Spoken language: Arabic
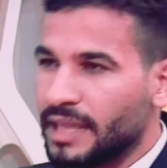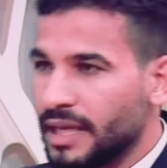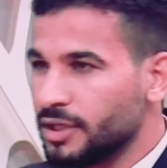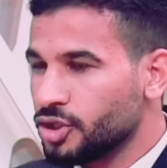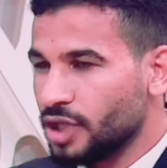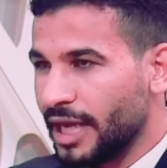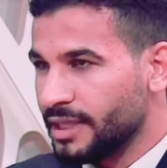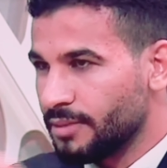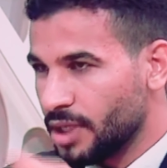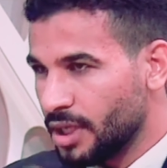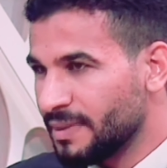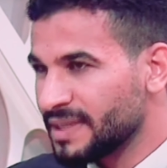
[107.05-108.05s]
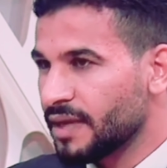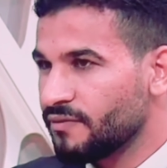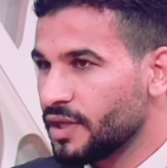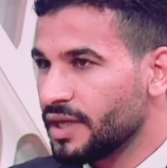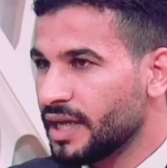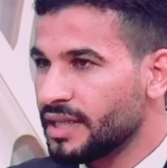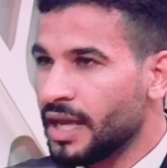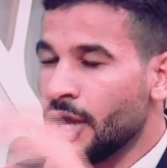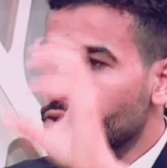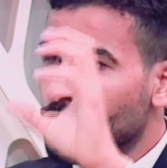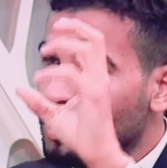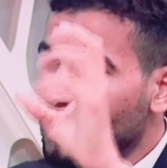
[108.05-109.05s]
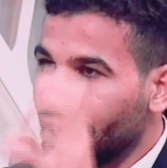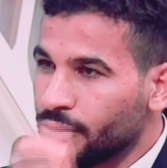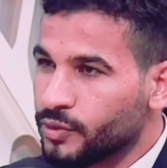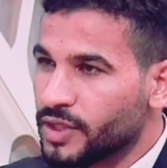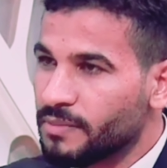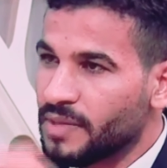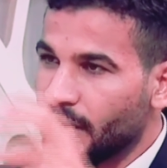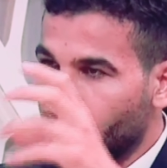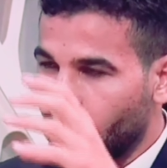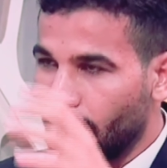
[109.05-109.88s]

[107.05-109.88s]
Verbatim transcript: تلاقيش حد بيجي لي مثلا في العياده يكون عنده سمنه